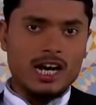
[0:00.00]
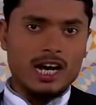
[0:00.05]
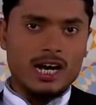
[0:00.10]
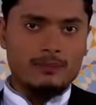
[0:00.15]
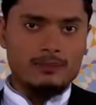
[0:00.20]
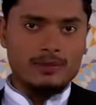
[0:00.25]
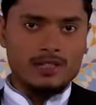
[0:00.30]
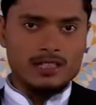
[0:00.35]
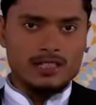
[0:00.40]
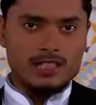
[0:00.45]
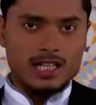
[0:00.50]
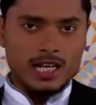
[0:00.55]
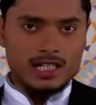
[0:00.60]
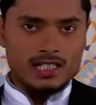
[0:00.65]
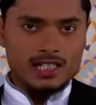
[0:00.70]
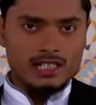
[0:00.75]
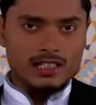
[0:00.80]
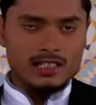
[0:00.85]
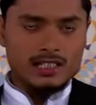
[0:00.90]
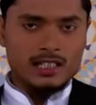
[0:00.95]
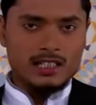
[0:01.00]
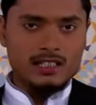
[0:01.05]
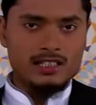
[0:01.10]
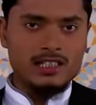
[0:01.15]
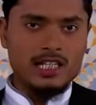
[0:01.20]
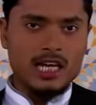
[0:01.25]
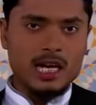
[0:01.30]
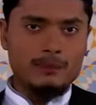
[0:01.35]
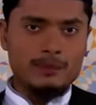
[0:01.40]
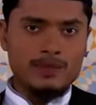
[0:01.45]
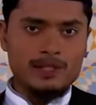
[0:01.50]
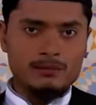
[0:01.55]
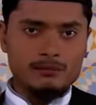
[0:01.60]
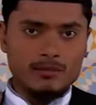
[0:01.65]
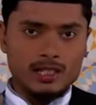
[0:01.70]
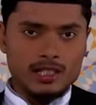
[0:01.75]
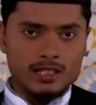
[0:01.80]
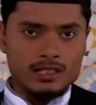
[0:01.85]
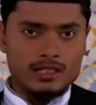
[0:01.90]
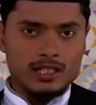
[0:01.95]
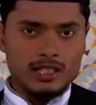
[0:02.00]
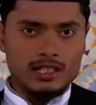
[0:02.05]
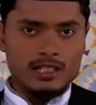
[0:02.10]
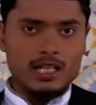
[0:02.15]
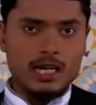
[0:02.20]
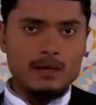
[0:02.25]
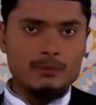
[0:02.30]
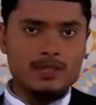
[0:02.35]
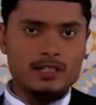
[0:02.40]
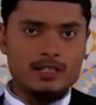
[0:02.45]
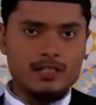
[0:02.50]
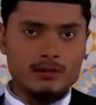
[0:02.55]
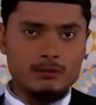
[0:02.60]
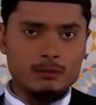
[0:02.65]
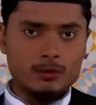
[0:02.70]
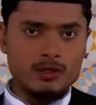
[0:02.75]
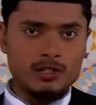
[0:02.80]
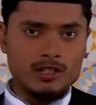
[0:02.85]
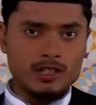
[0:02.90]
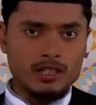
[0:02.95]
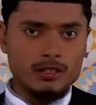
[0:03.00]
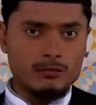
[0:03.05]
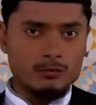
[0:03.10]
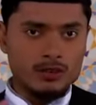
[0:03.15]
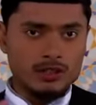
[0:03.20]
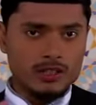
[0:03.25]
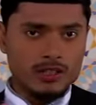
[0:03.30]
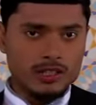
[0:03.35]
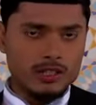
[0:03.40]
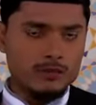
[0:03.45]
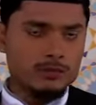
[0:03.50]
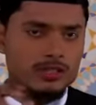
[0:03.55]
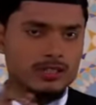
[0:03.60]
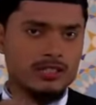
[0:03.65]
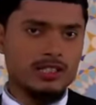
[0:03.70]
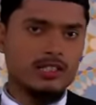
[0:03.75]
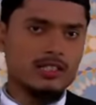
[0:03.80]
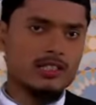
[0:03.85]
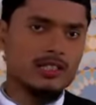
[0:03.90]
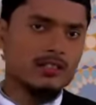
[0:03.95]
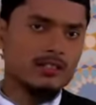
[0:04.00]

आपकी तइद के लिए आपकी मदद के लिए आपके सपोर्ट के लिए मंतखब किया था